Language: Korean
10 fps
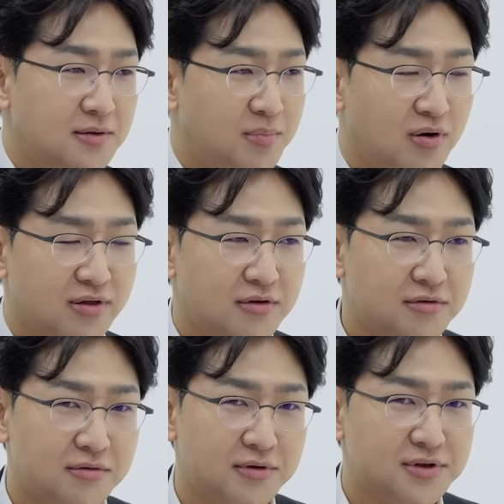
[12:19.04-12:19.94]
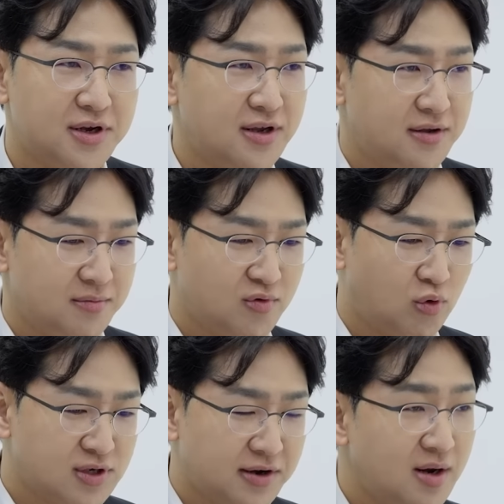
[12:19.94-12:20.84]
벌써 이제
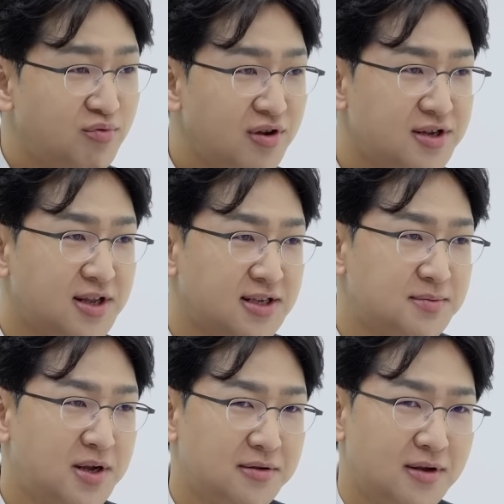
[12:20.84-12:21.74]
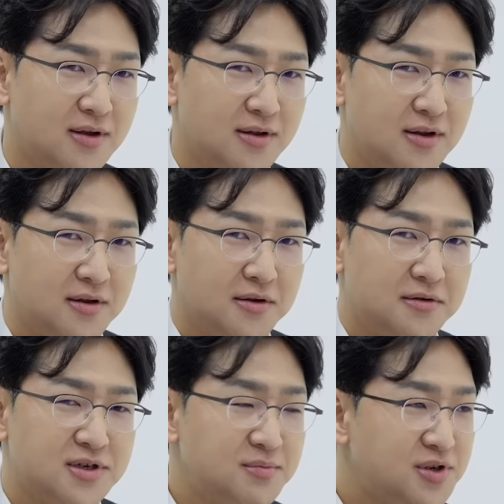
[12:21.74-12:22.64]
고작 일분기 지났지만 음.
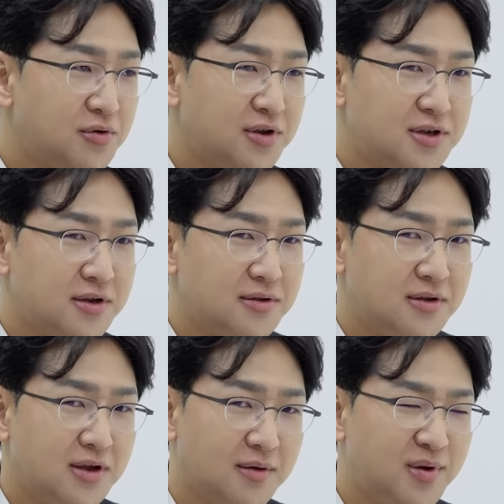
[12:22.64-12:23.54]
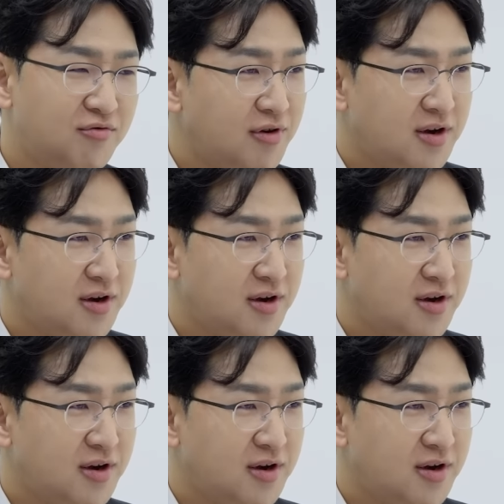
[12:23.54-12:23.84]
심지어는 이제 야 미국이